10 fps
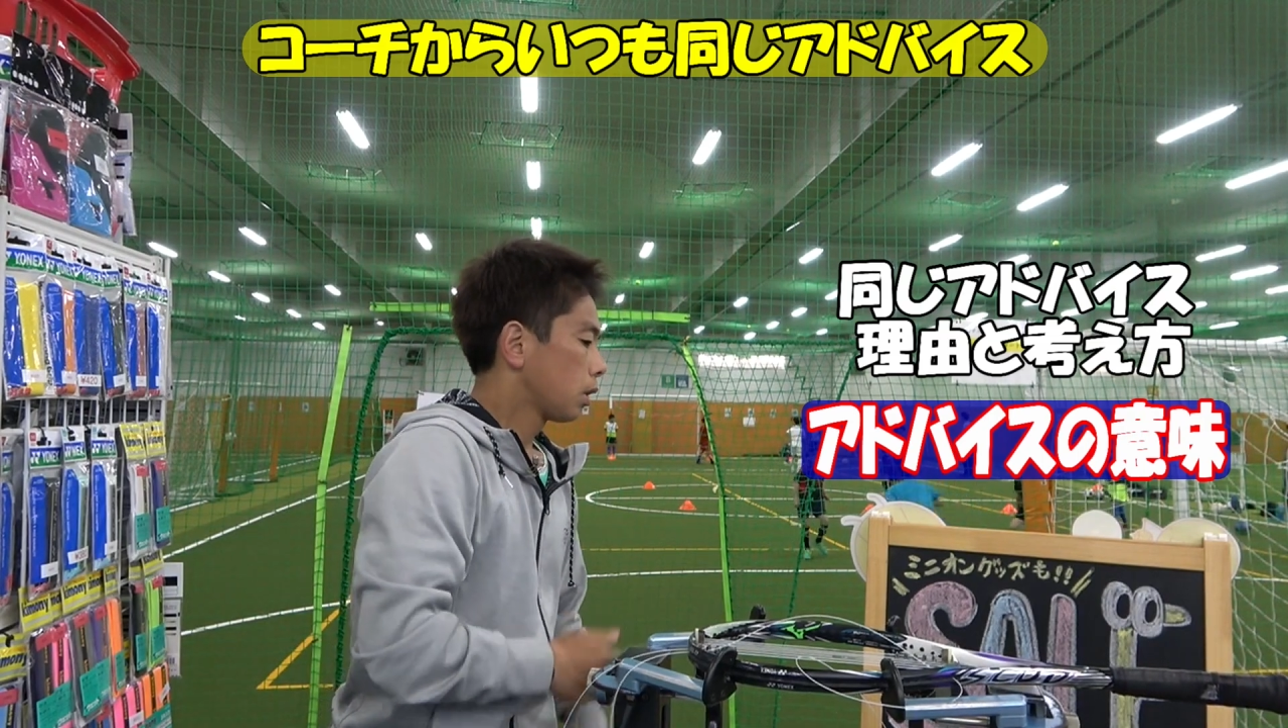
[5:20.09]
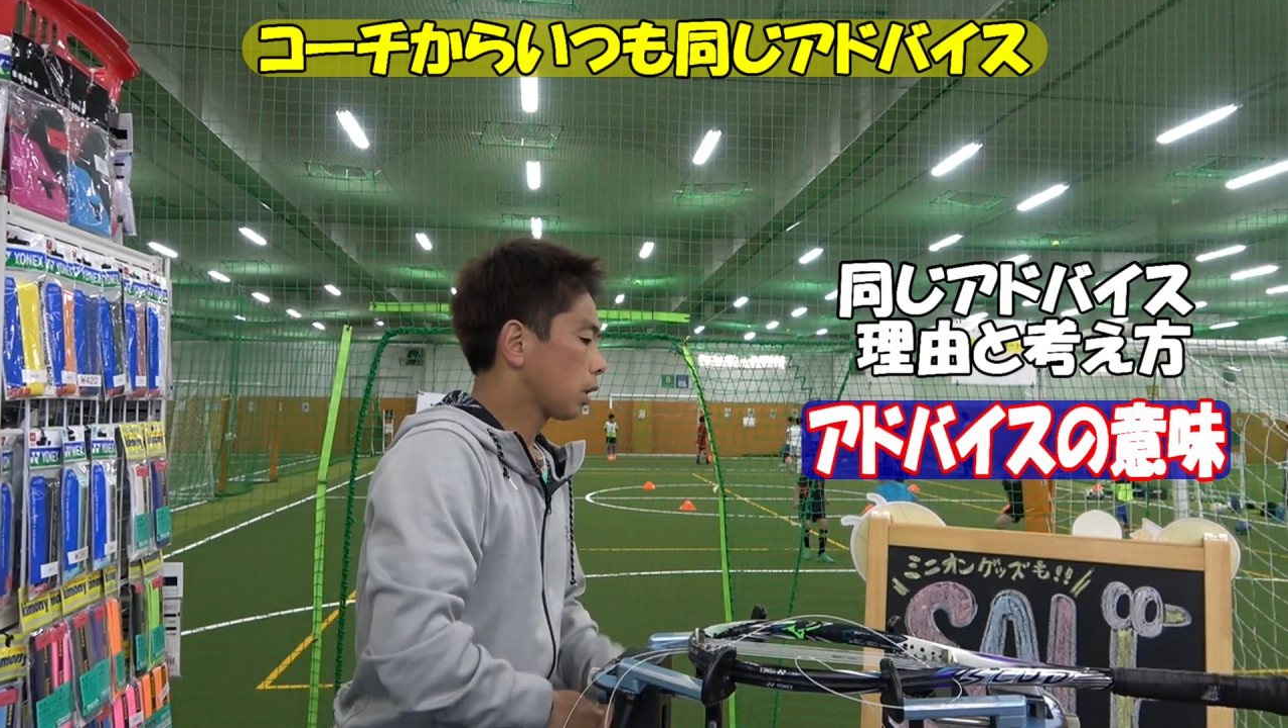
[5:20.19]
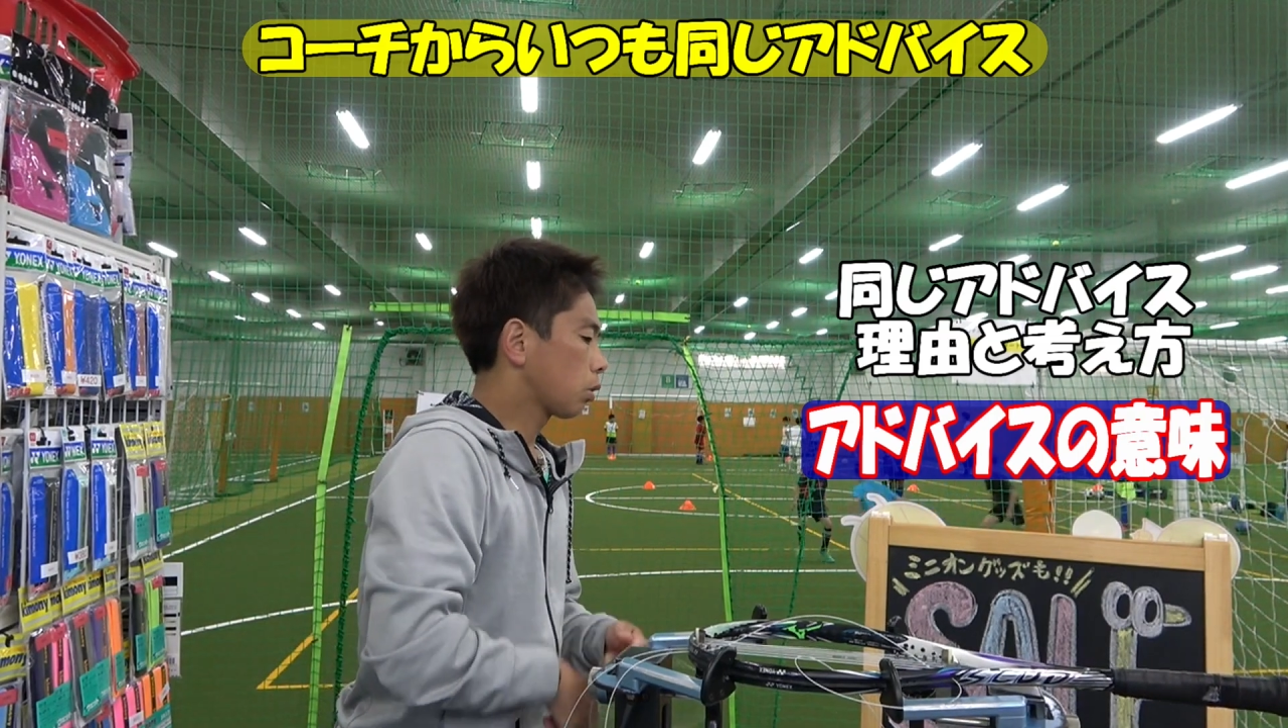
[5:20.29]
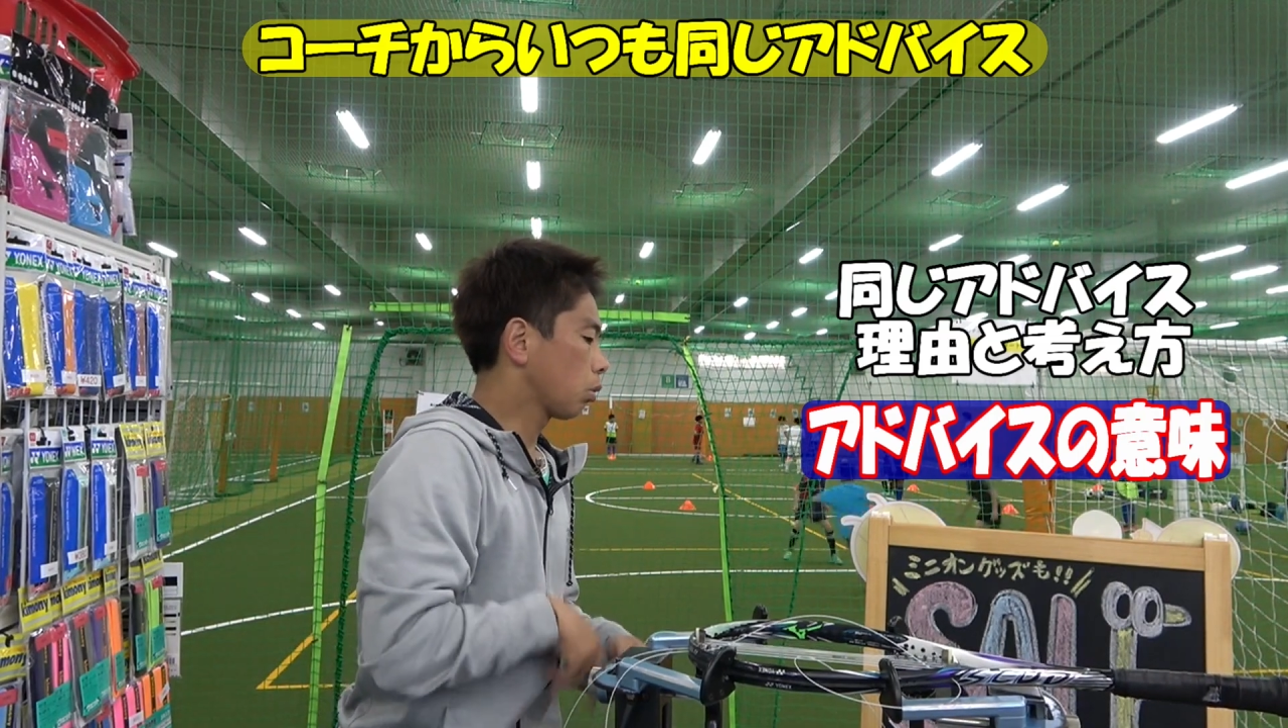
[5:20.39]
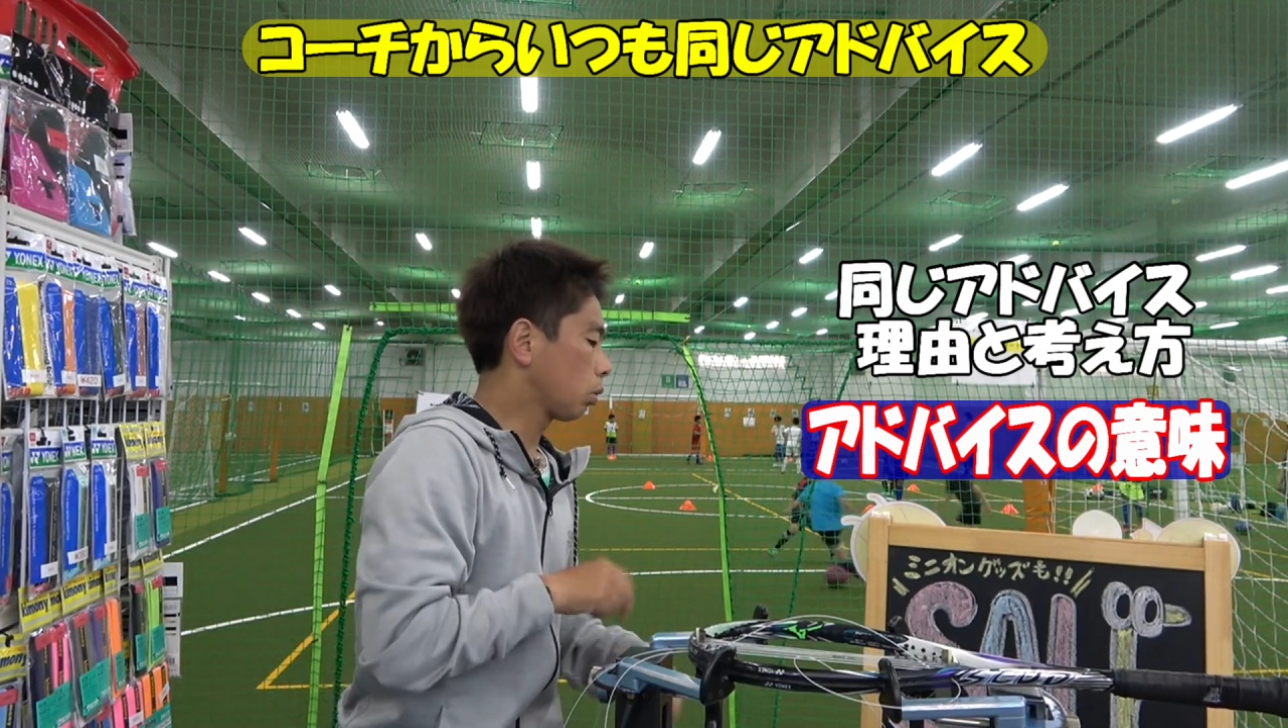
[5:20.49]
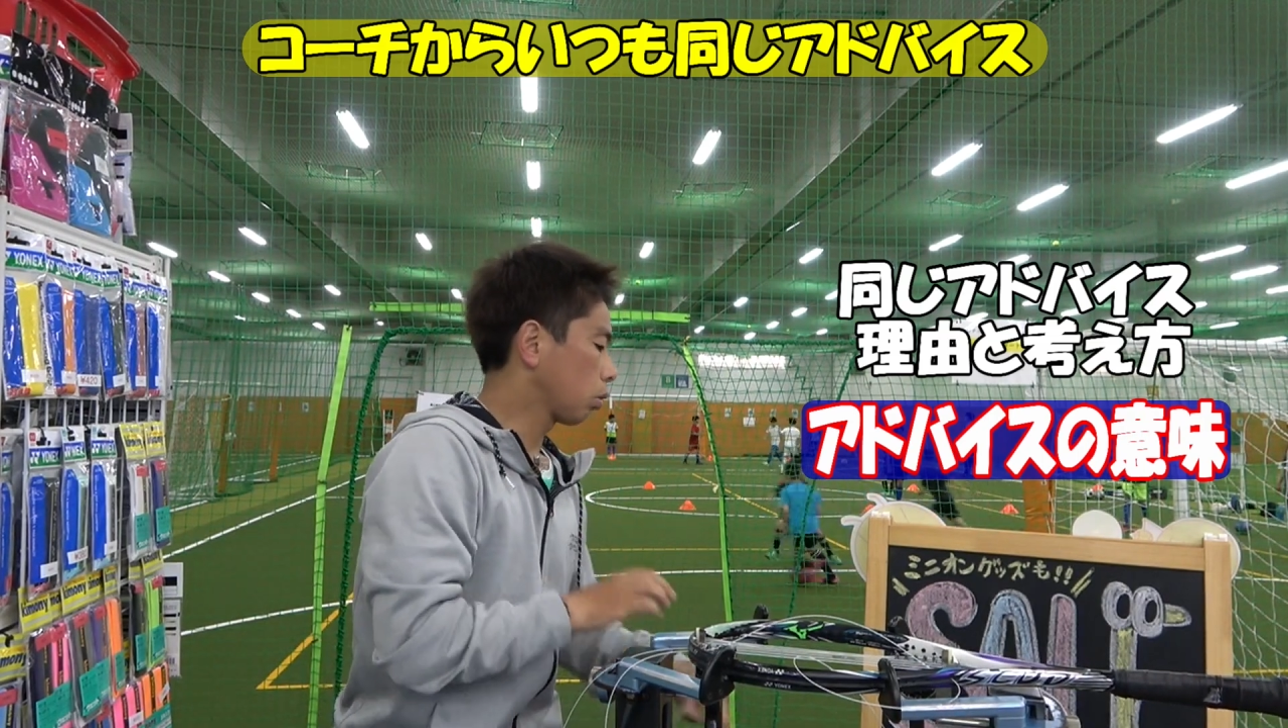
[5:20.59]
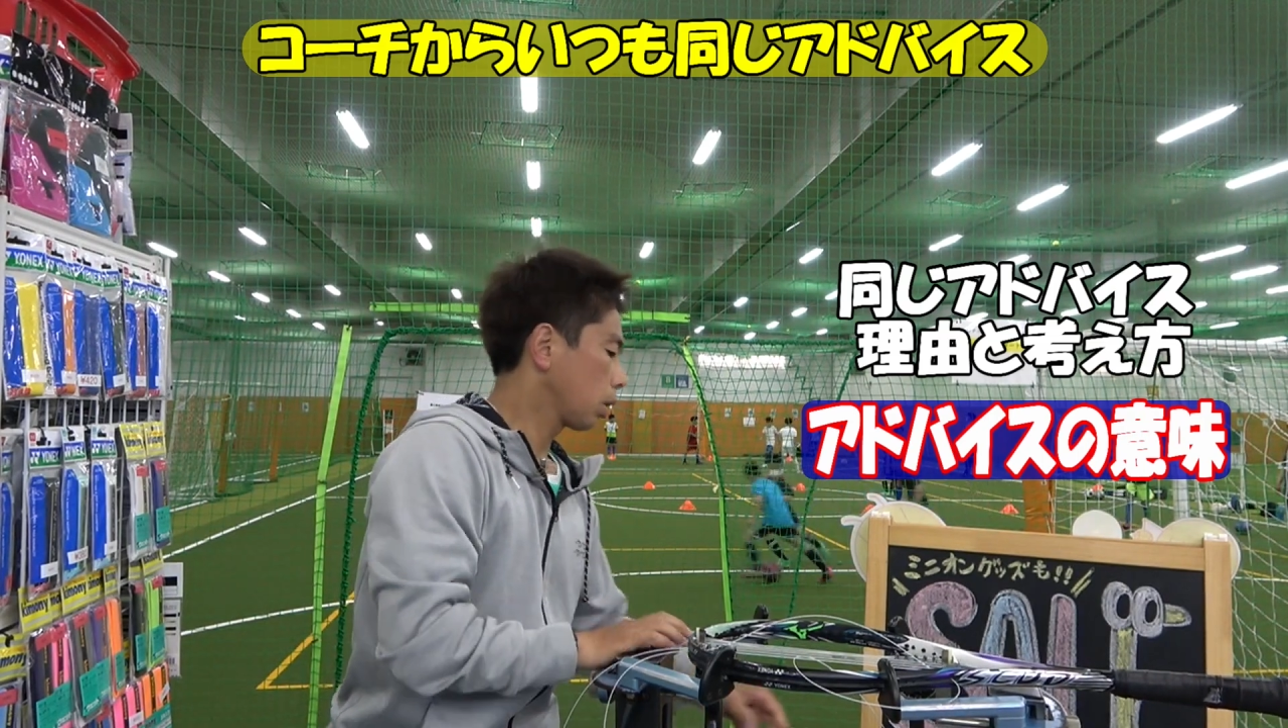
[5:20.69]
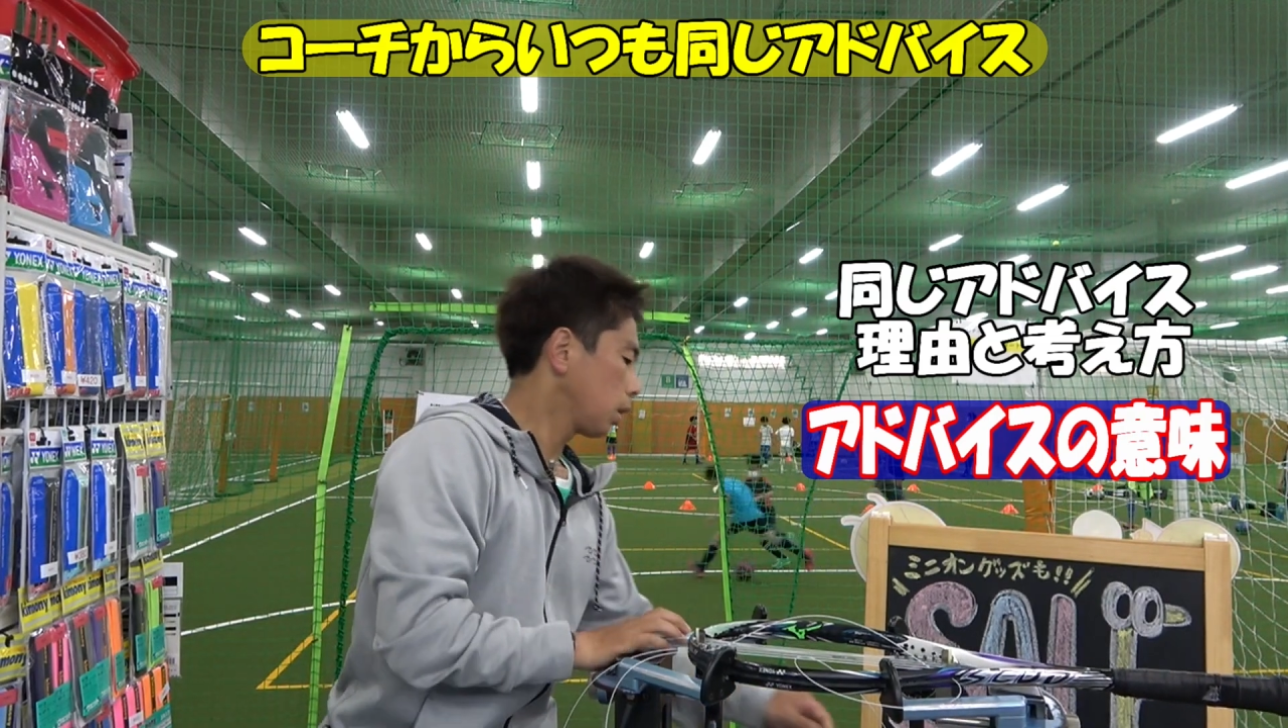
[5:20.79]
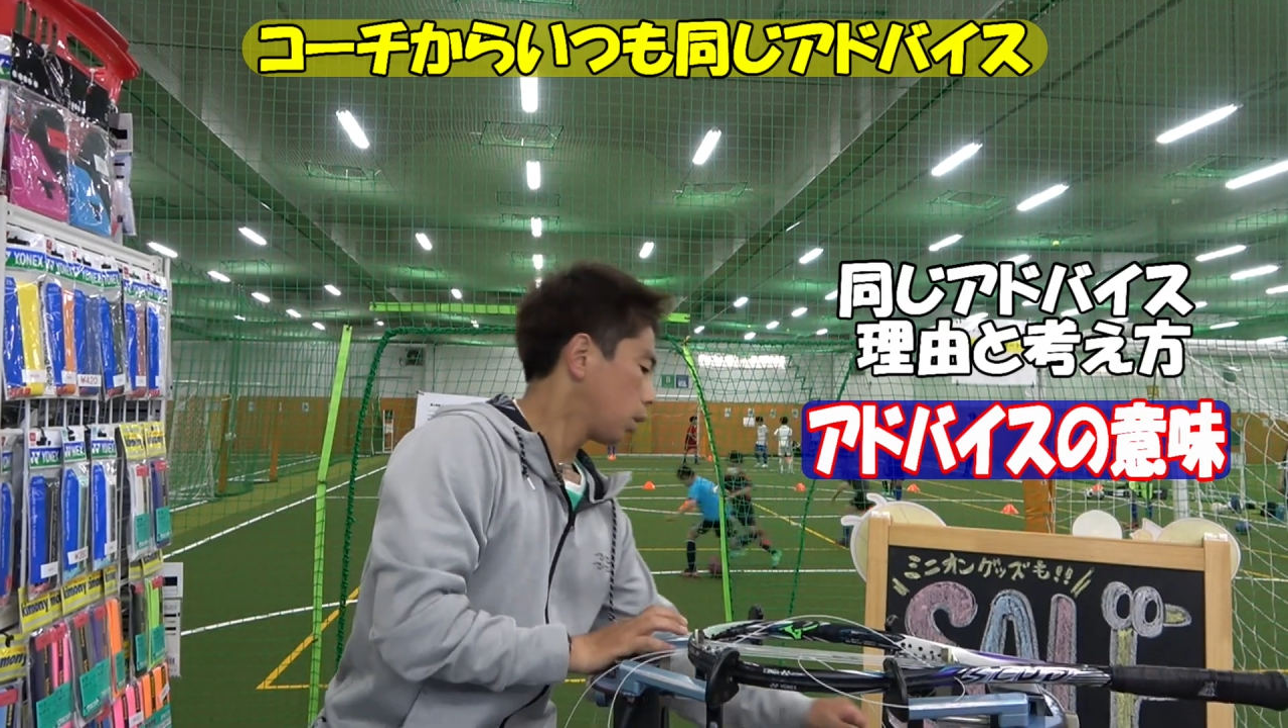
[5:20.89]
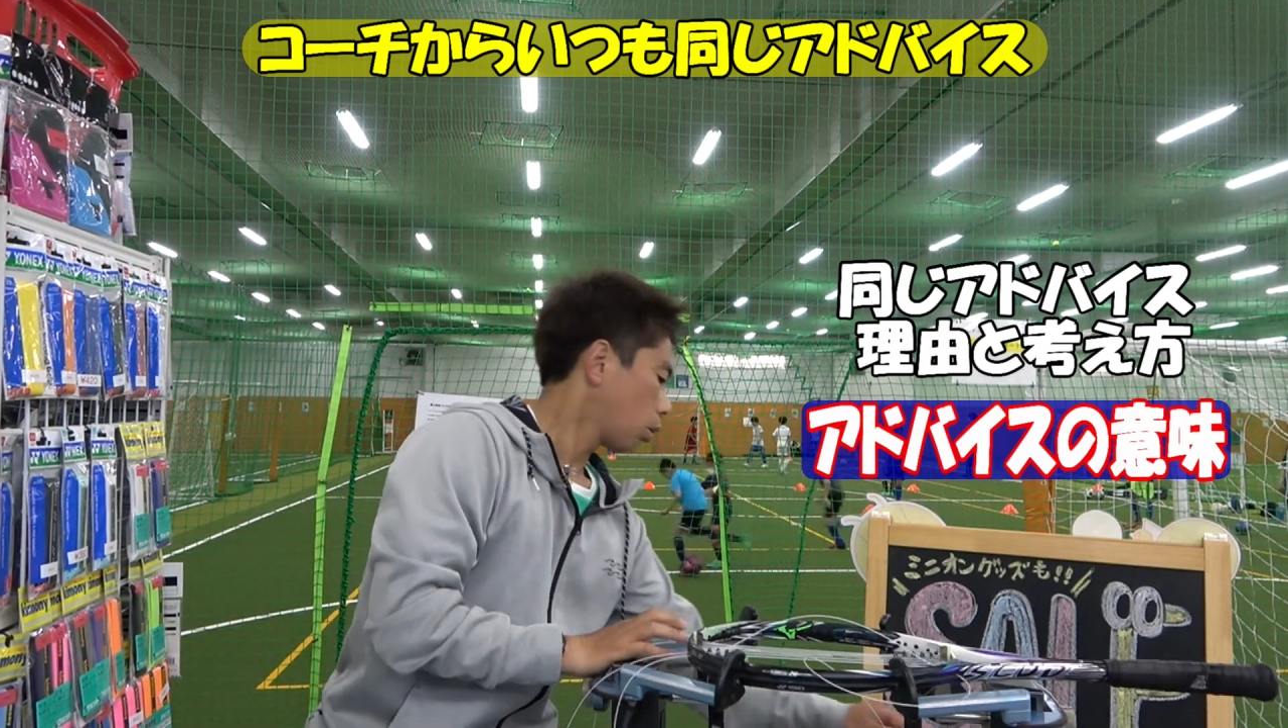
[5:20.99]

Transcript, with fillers: どその時に